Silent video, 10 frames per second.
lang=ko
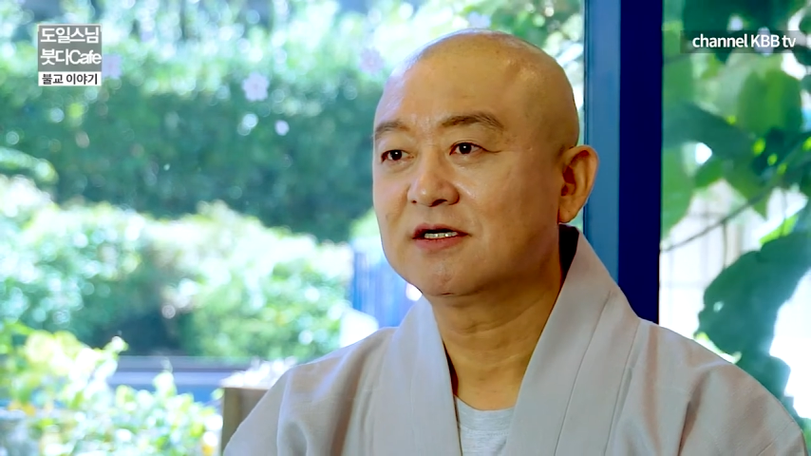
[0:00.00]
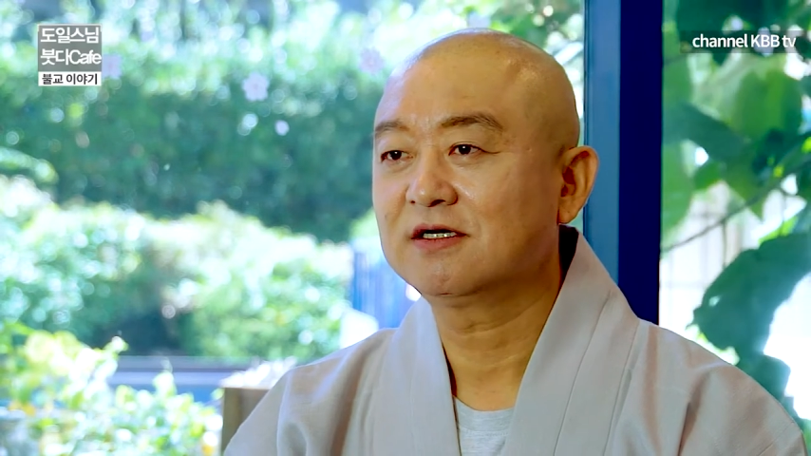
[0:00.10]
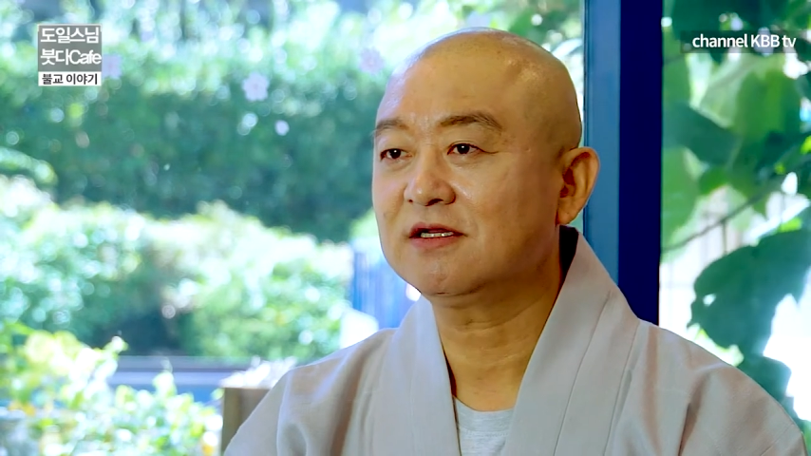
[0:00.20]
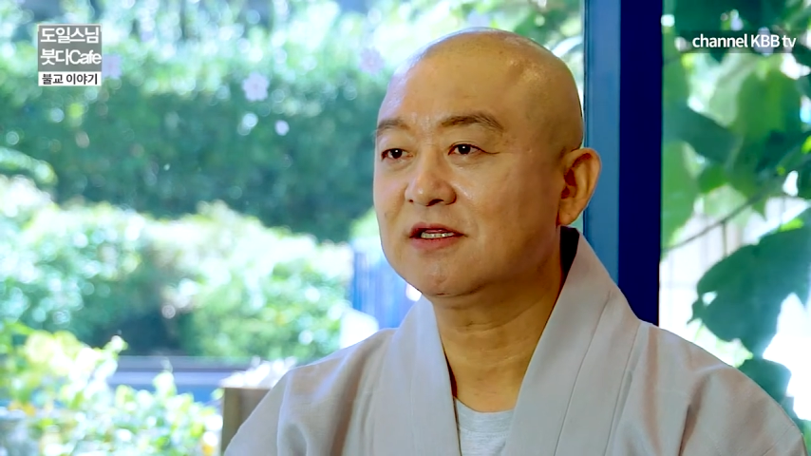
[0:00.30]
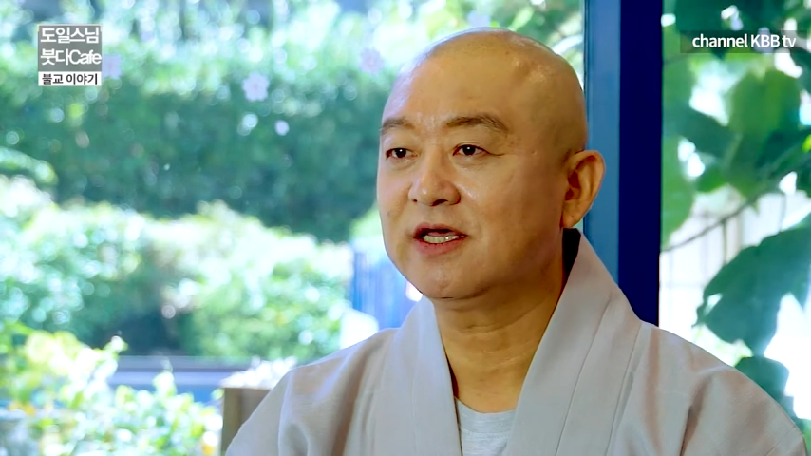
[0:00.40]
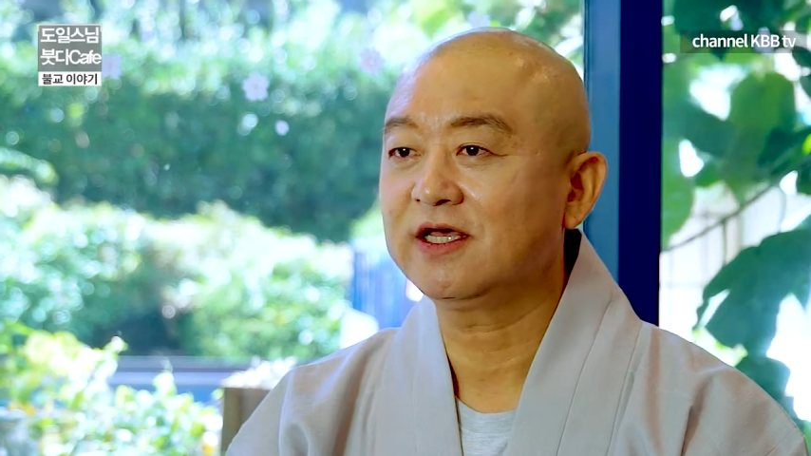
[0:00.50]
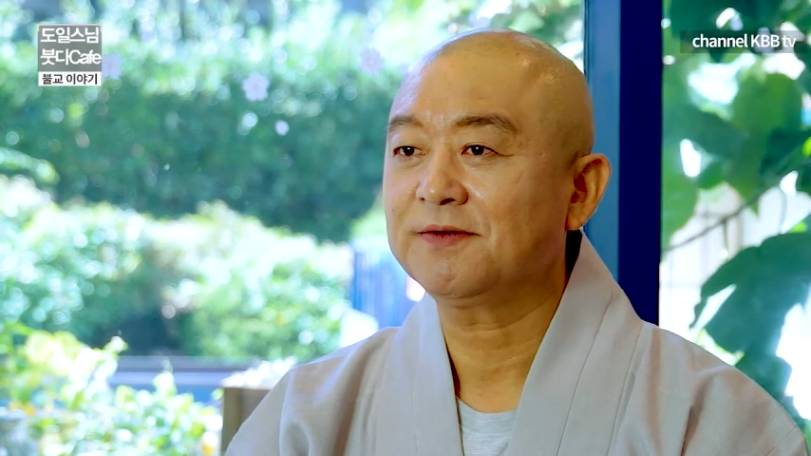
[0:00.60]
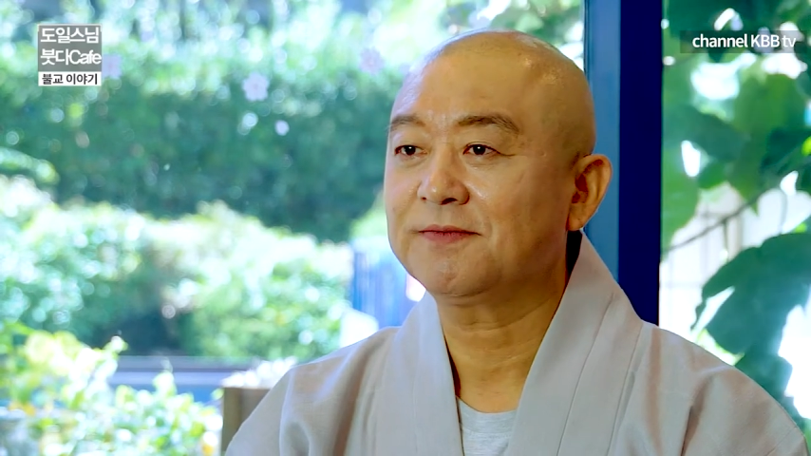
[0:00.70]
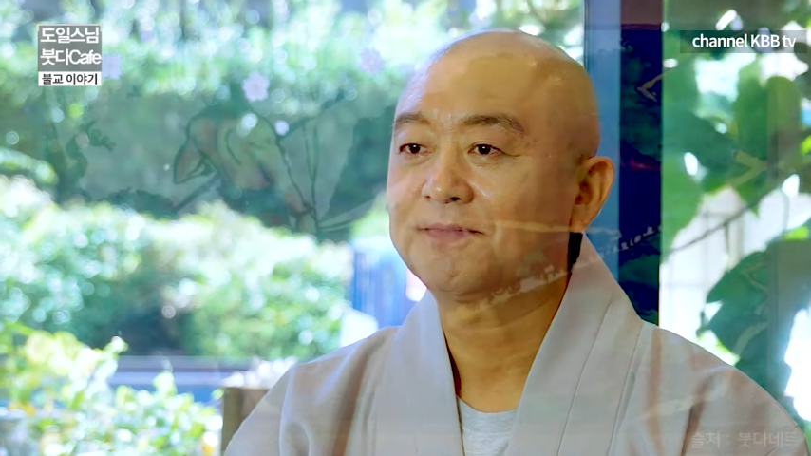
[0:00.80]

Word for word: 그런데